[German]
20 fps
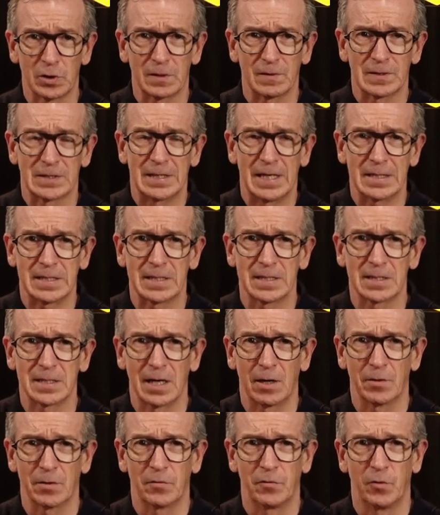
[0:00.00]
das letztes
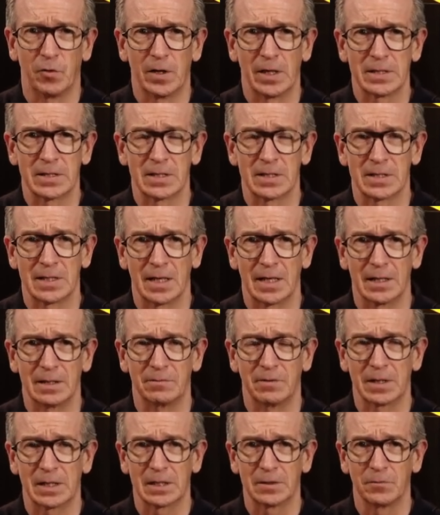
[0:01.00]
Jahr oder vorletztes Jahr
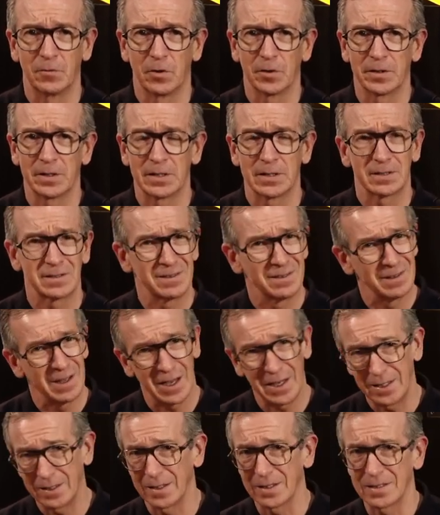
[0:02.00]
entwickelt worden ist.
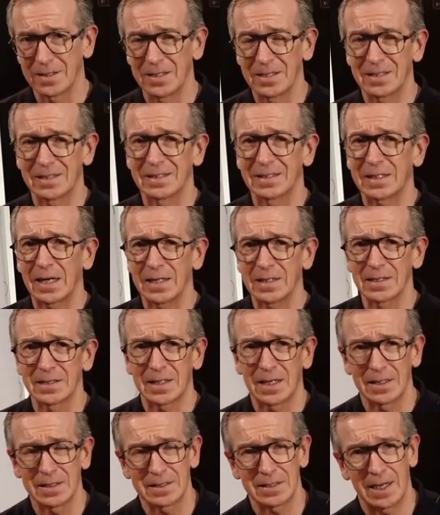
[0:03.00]
Nein, das ist ein ganz,
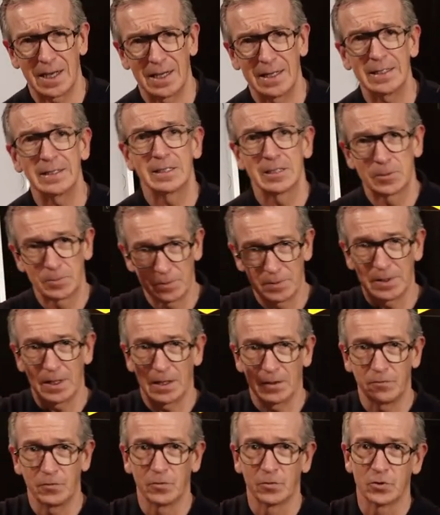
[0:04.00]
ganz altes, in
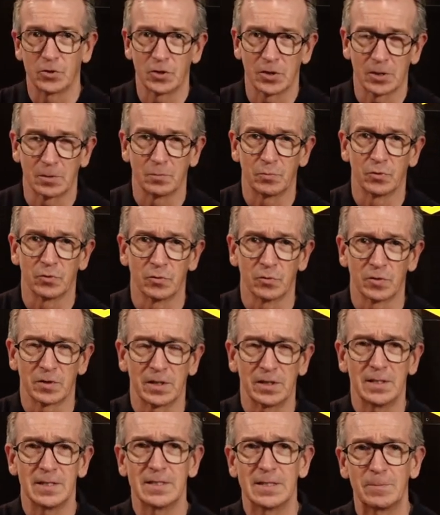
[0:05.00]
Anführungsstrichen, Produkt.
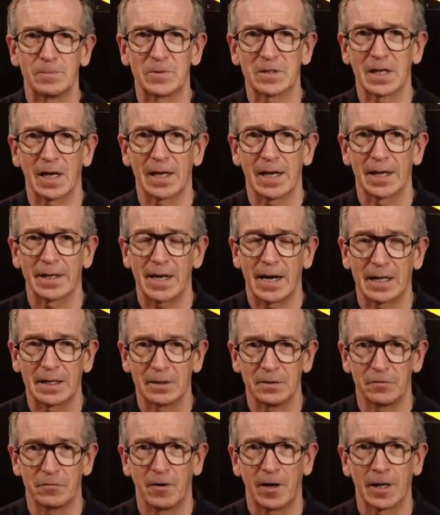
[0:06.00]
In den 70er Jahren
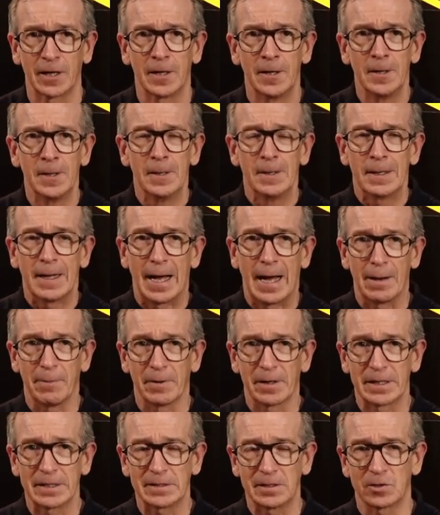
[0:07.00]
angefangen,
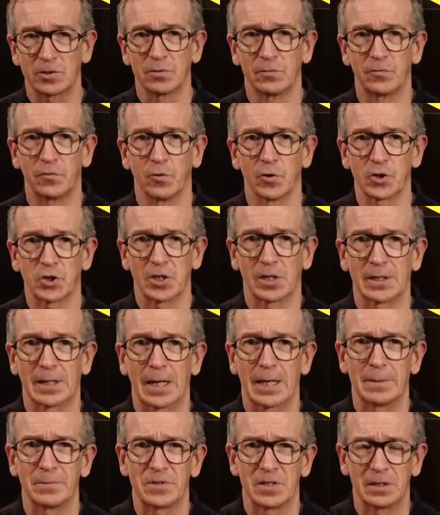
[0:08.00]
aber richtig zum Vorschein
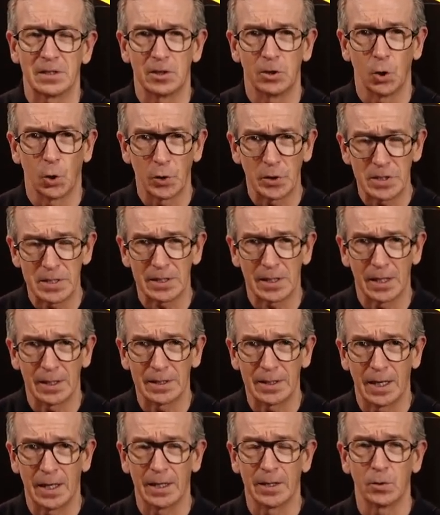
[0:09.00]
kam es in den 90er
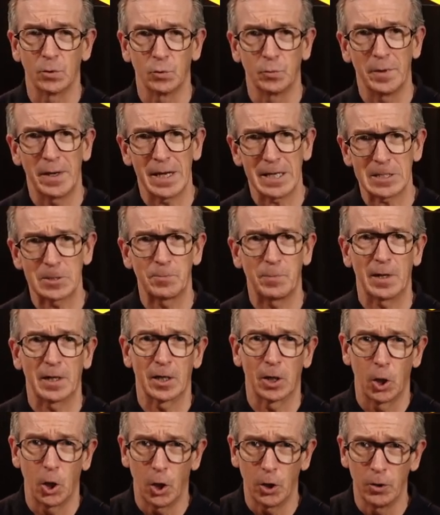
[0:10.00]
Jahren. UBS
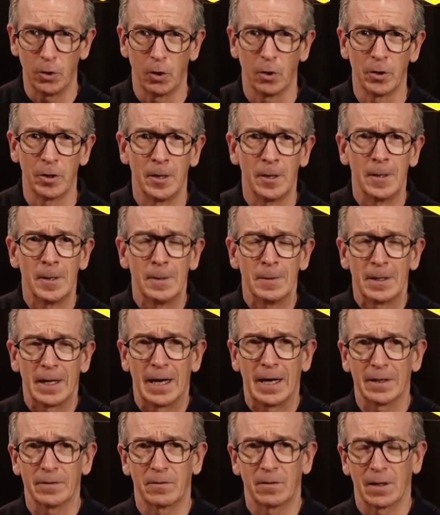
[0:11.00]
Bank London
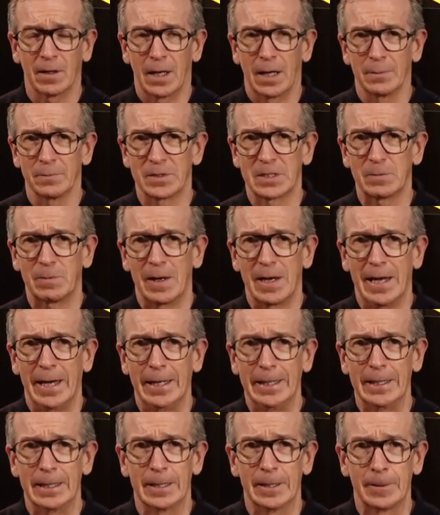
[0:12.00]
hat, haben zwei
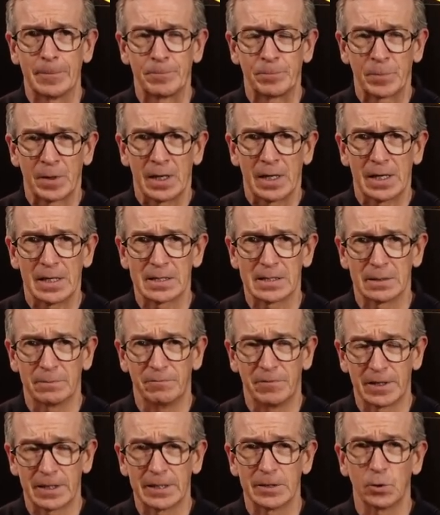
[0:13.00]
Händler es
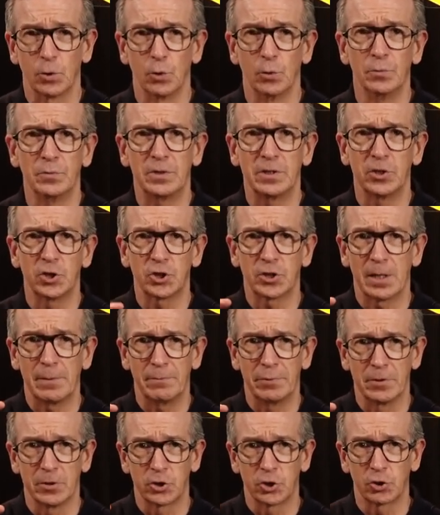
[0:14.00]
entwickelt, um die
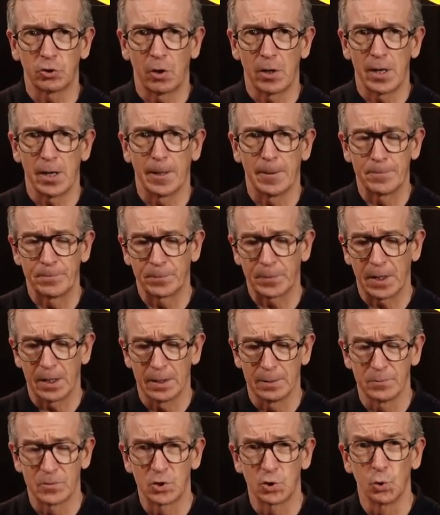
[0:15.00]
Stempelsteuer
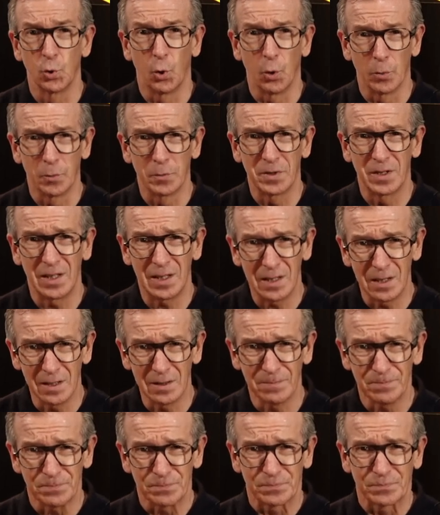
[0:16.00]
ähm, zu
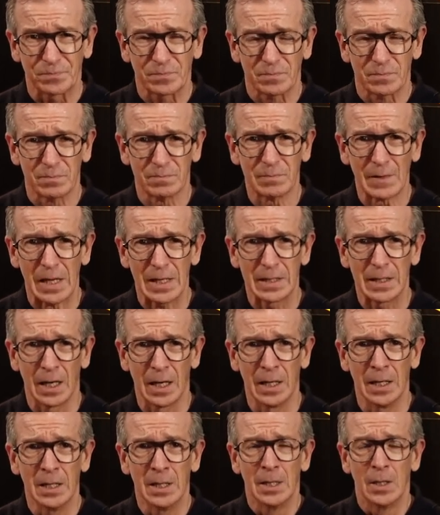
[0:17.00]
umgehen.
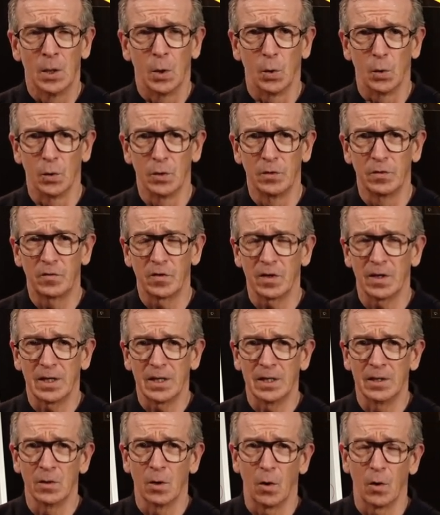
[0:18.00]
Ja, und
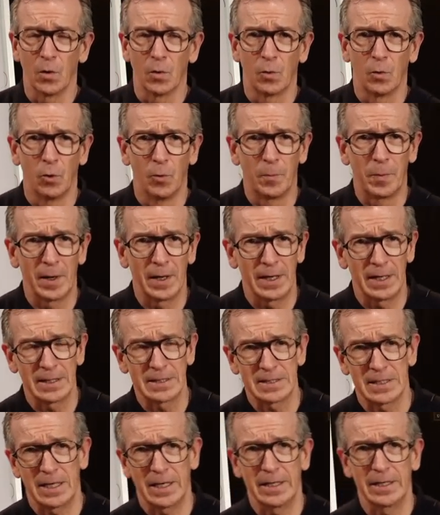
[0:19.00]
in Europa
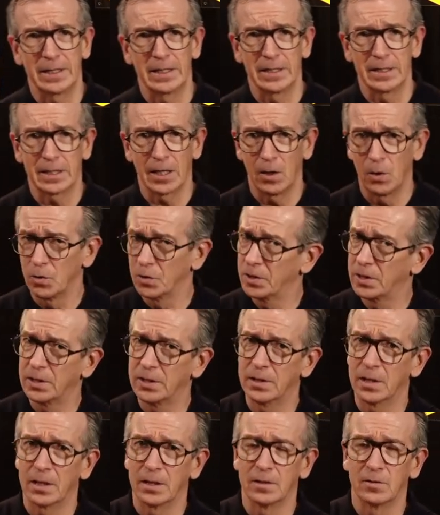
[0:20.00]
letztendlich, auch in